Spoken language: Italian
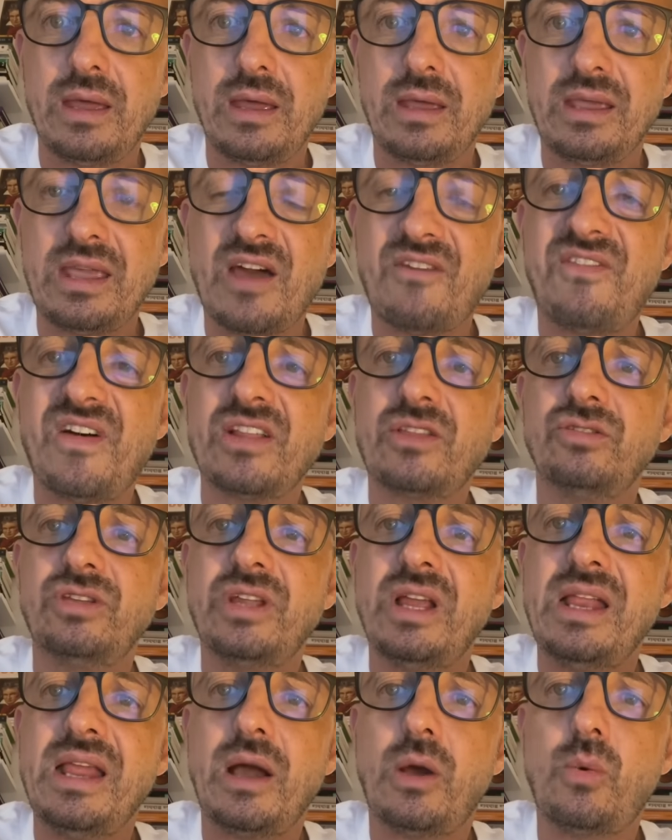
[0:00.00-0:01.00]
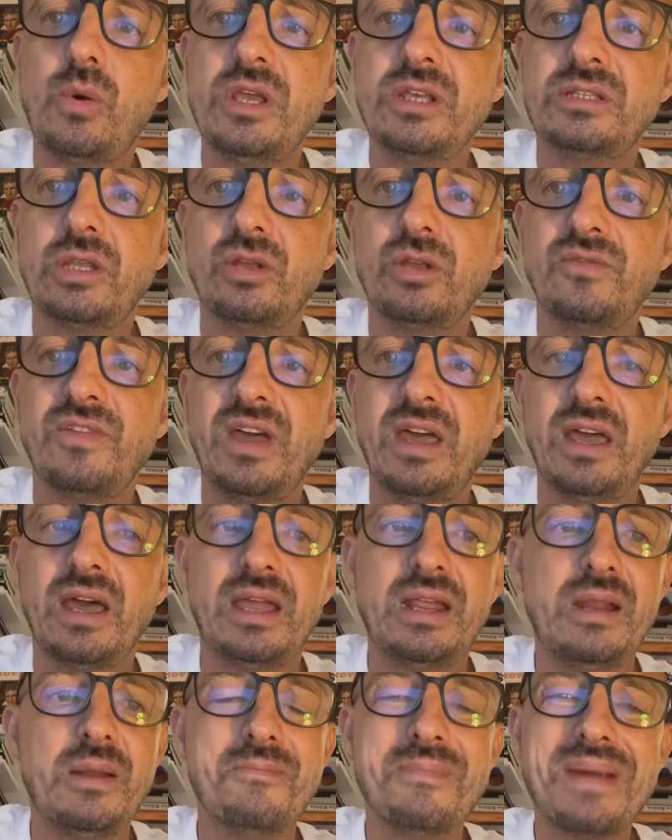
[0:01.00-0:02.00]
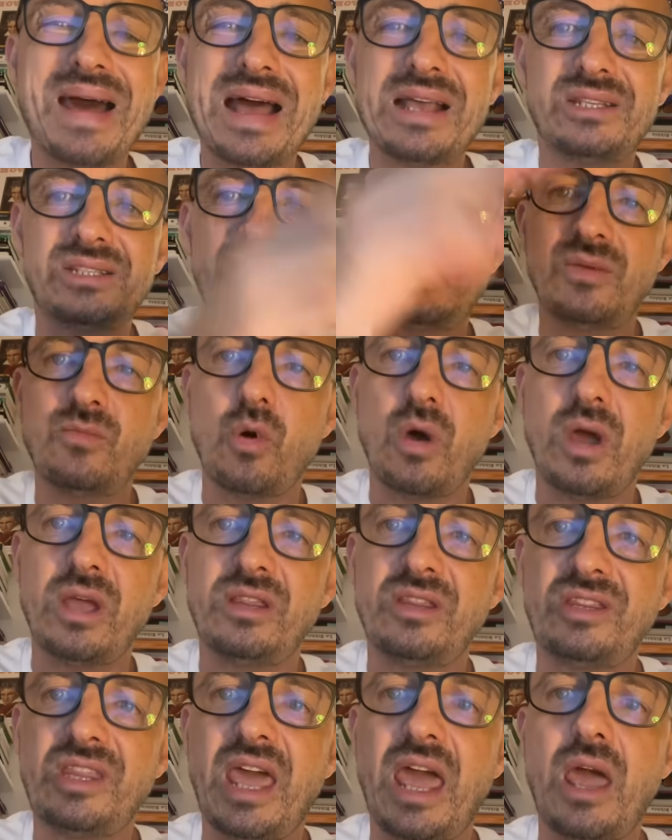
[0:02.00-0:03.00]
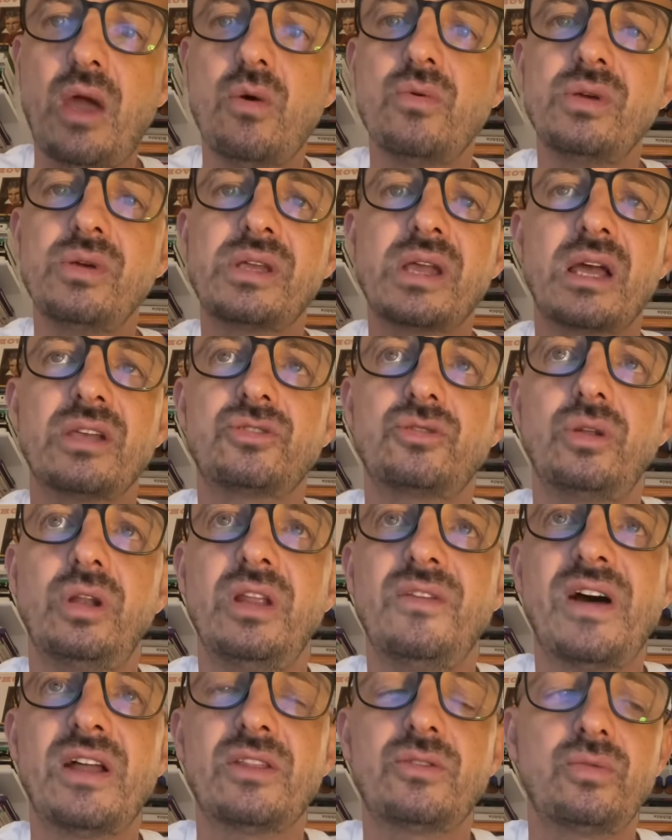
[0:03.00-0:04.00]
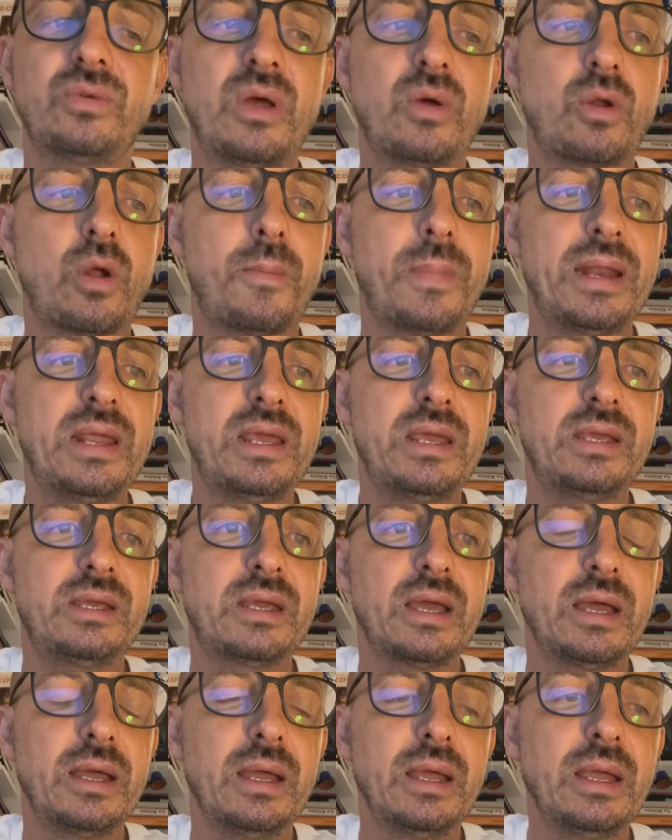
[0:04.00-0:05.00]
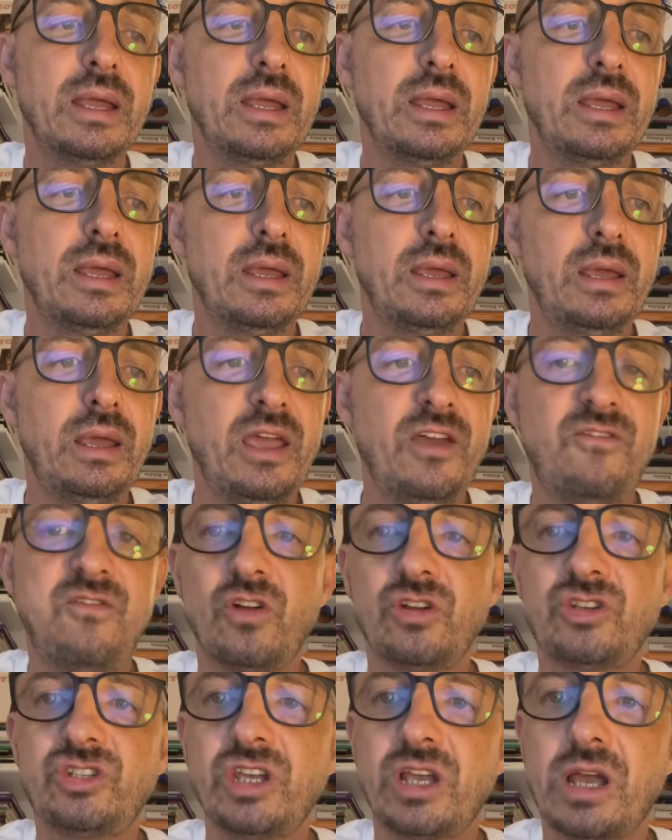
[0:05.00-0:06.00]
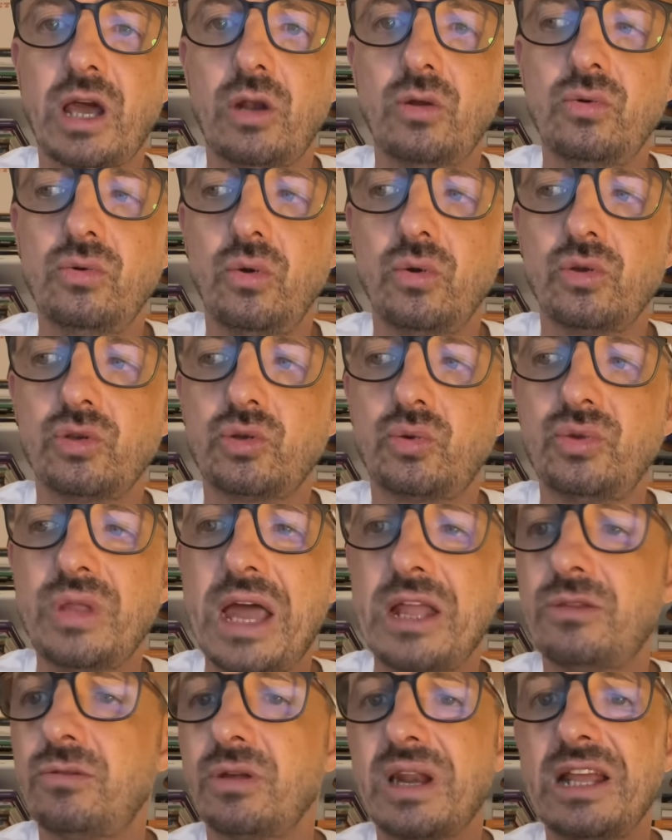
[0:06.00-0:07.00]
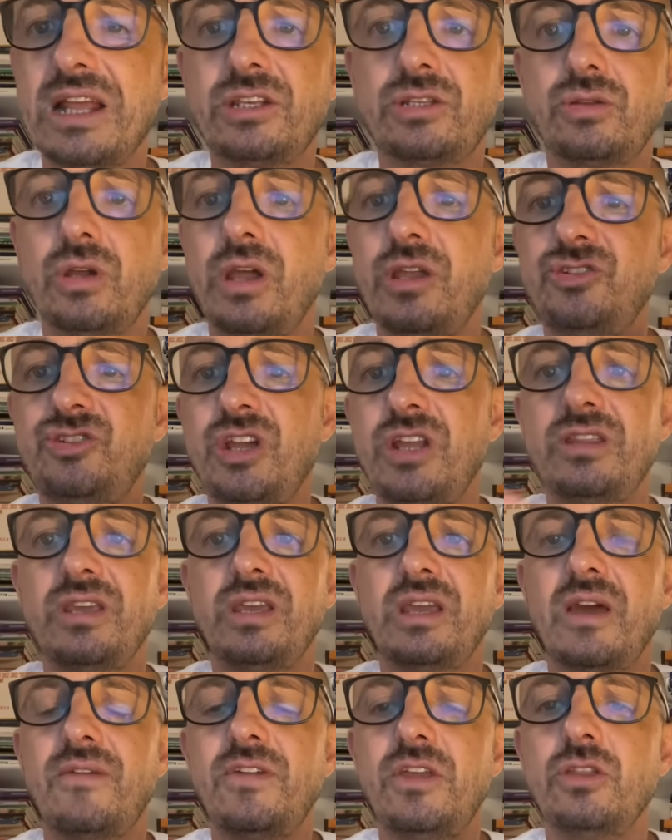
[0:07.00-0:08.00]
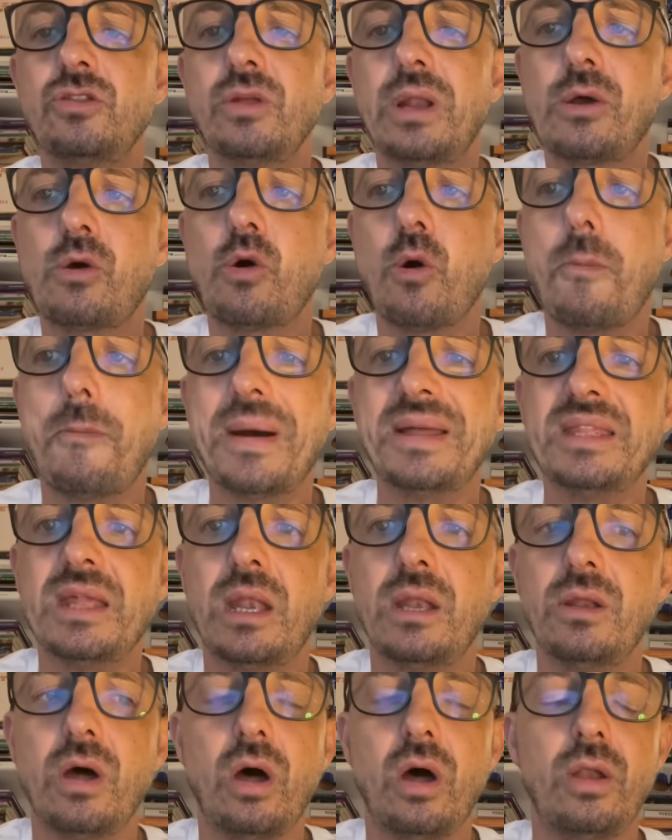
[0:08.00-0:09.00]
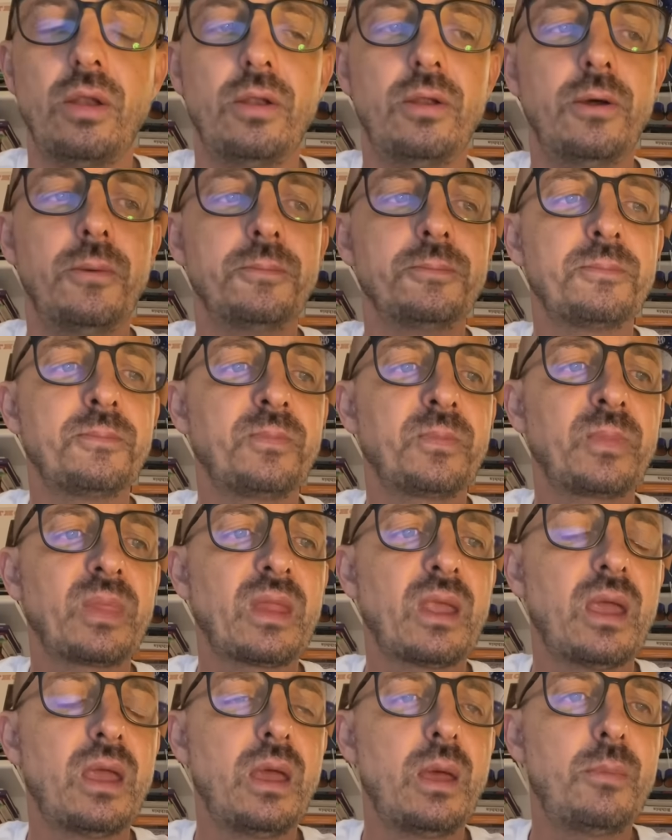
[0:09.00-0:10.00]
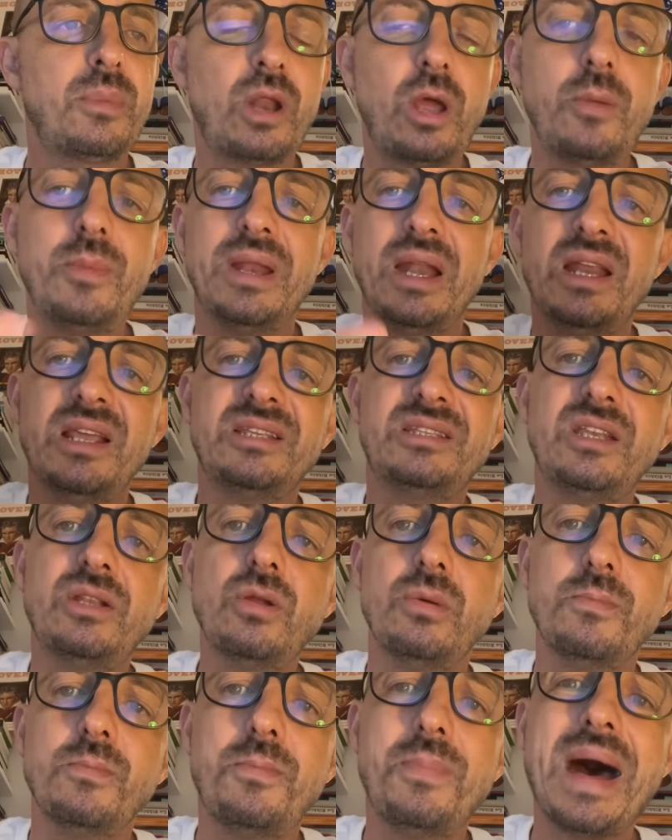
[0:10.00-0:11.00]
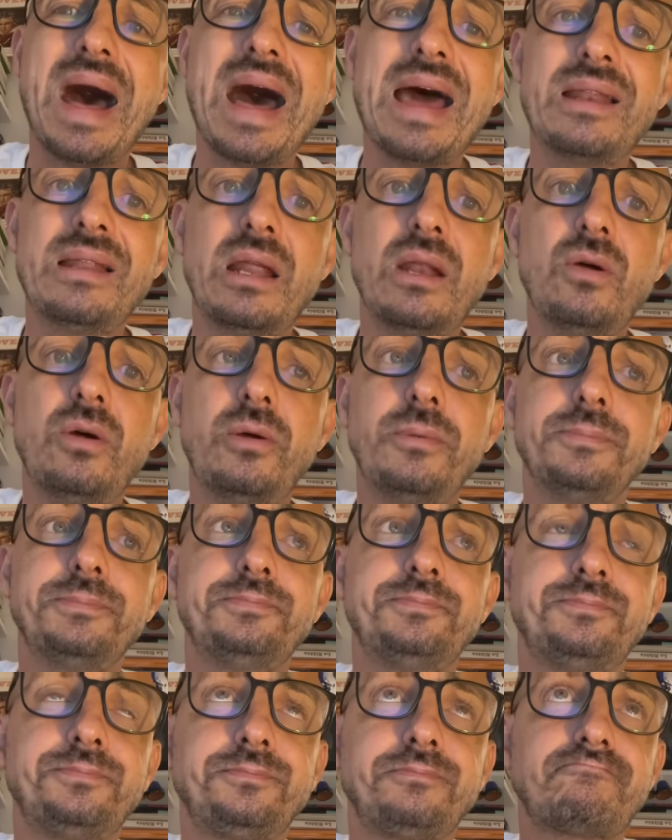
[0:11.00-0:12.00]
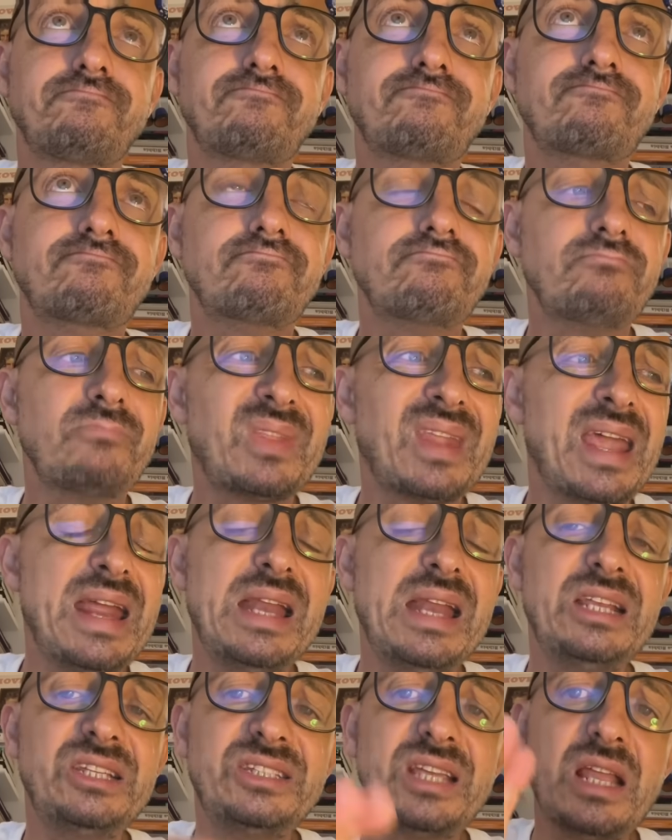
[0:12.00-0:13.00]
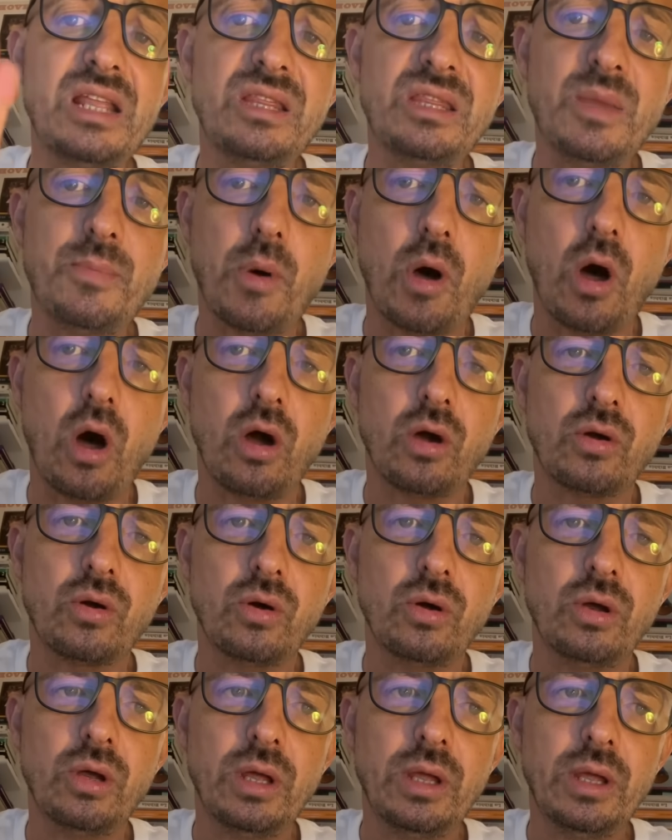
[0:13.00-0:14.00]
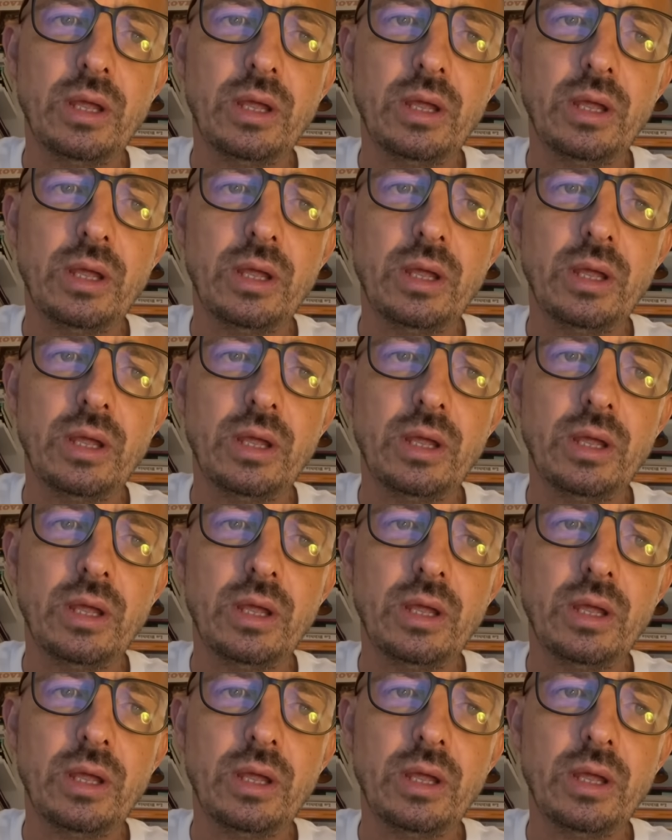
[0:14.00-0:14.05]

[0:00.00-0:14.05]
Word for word: che ha fatto degli acquisti dove il massimo è Teun, che ha sollevato un'Europa League, e forse Calulu uno scudetto, il resto è gente che ha vinto la Coppa del Nonno. Però i milanisti non parlano e li senti poco.